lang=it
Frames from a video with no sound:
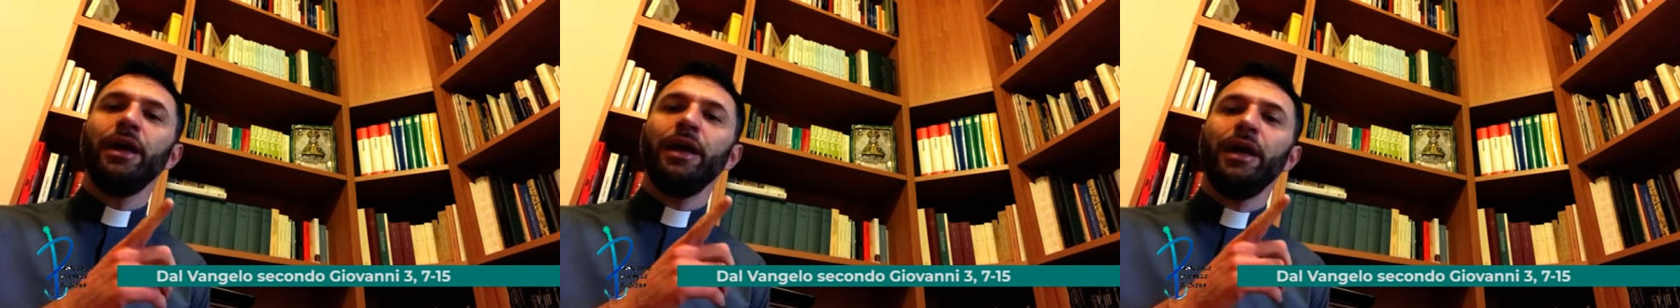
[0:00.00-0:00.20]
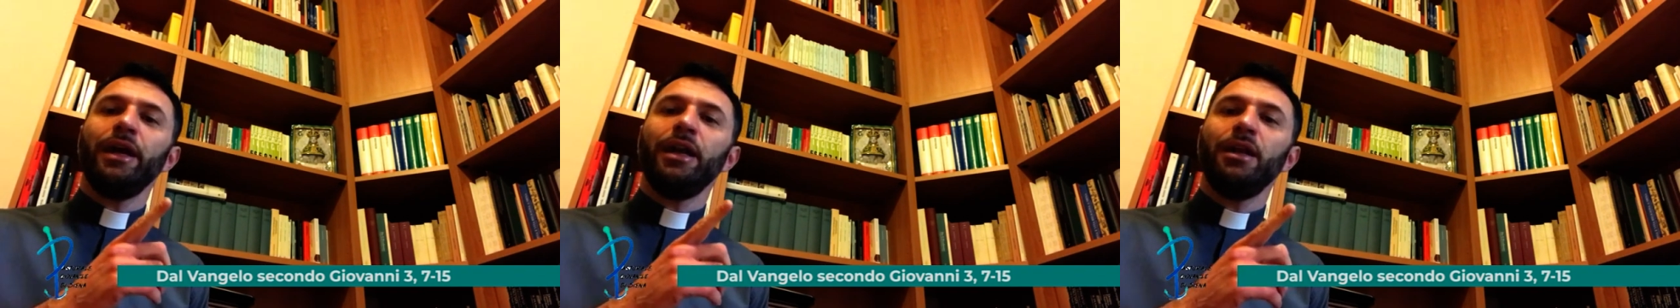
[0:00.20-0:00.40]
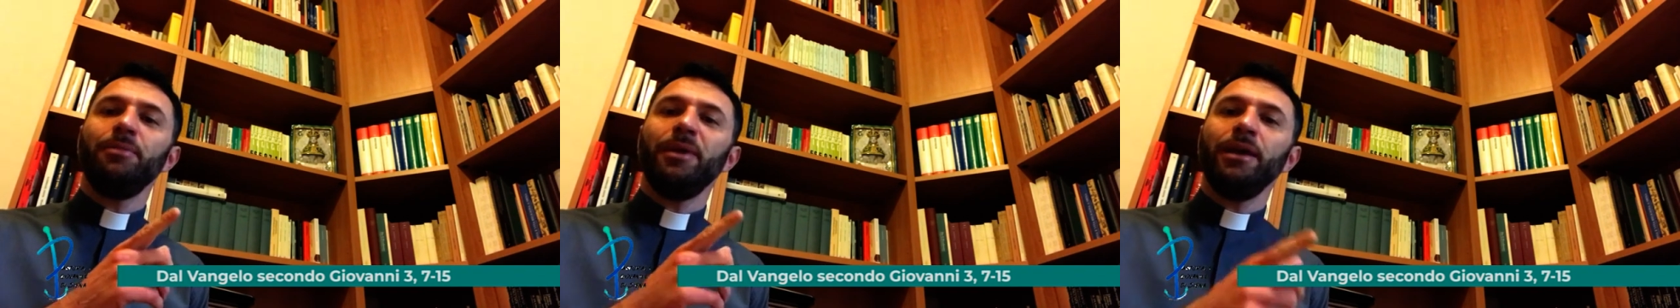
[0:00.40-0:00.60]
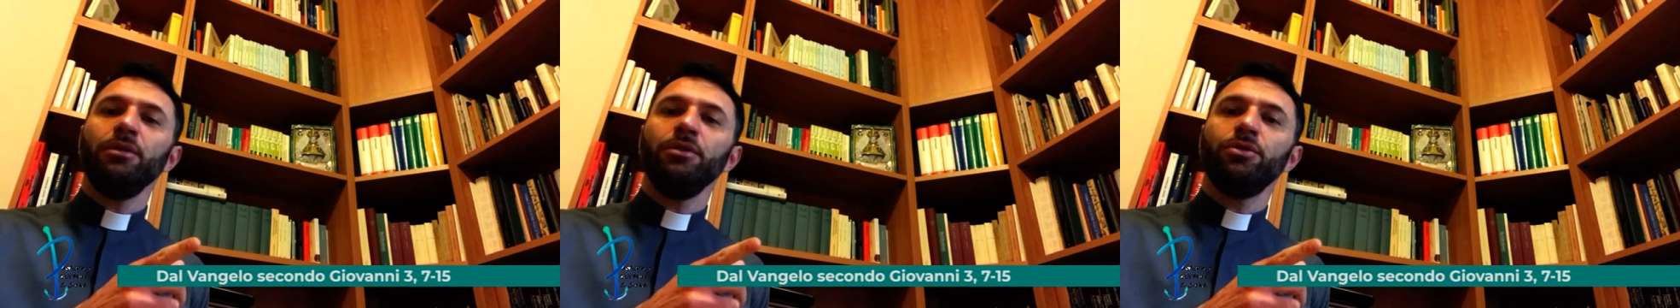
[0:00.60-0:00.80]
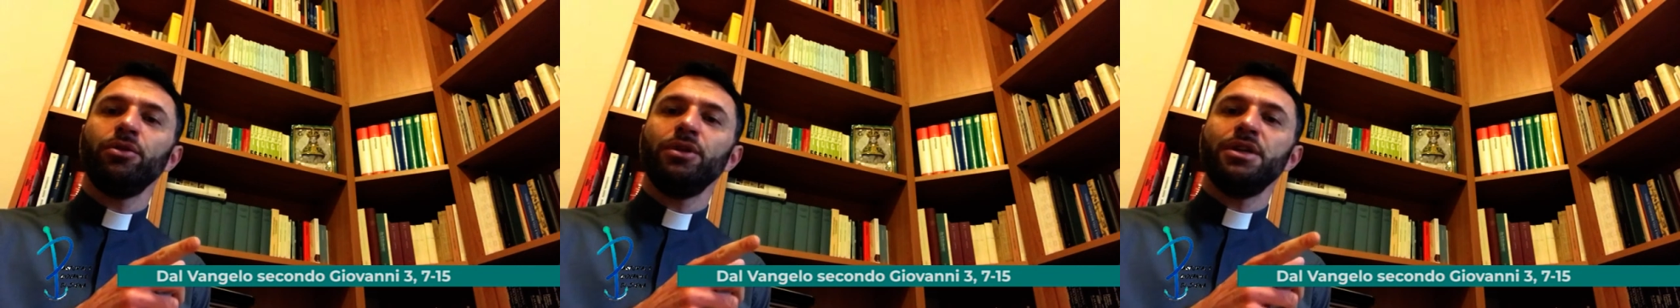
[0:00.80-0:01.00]

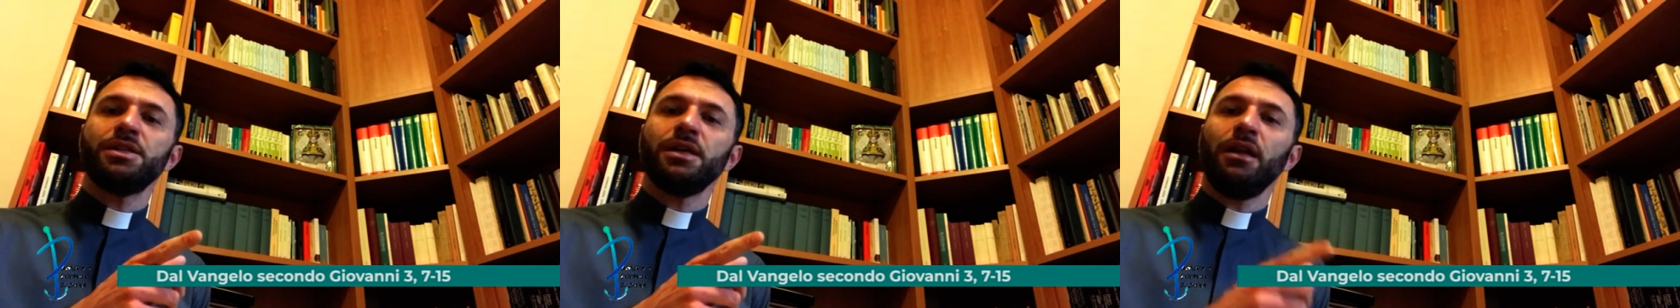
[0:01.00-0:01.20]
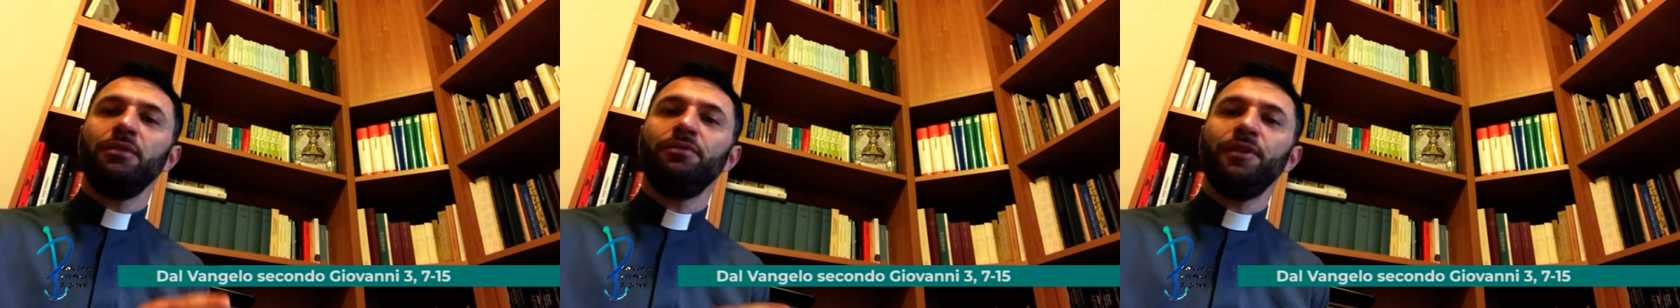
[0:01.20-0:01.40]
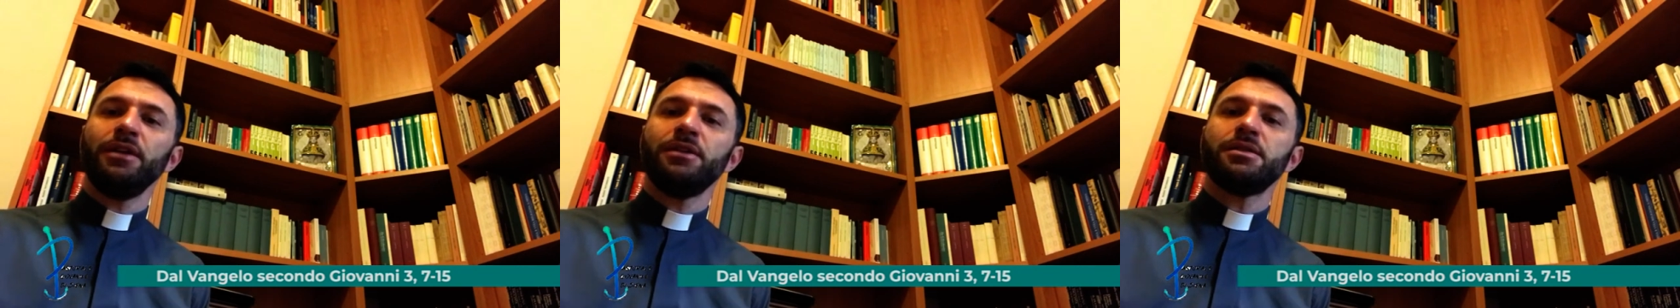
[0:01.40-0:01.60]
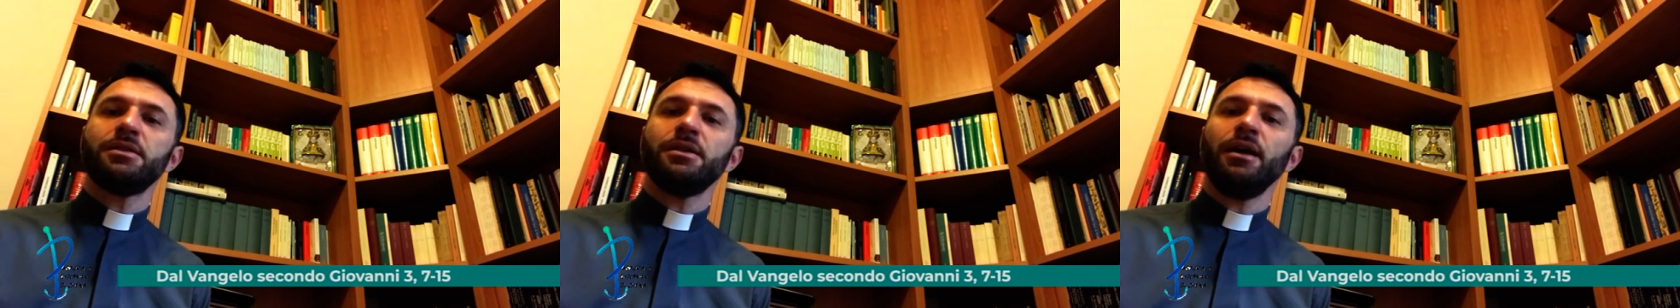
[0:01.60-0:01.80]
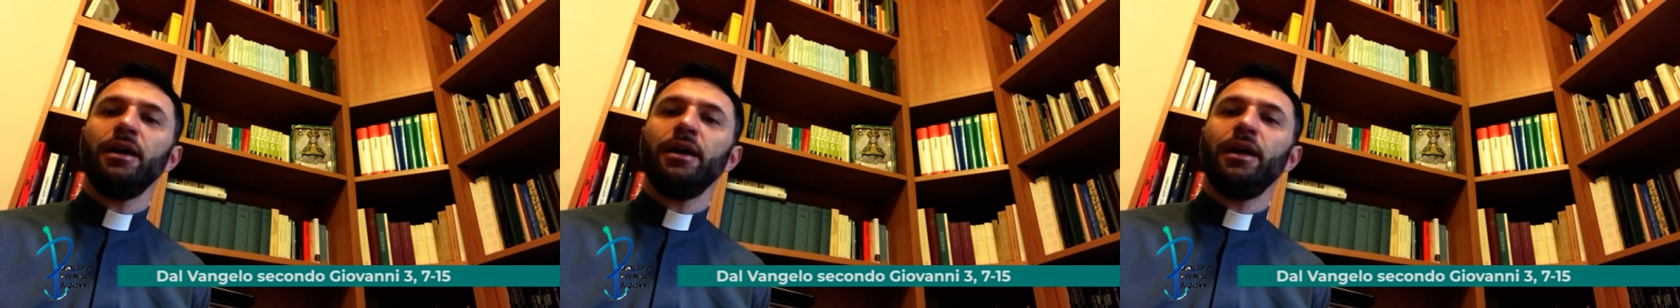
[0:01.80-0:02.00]
elemento di salvezza,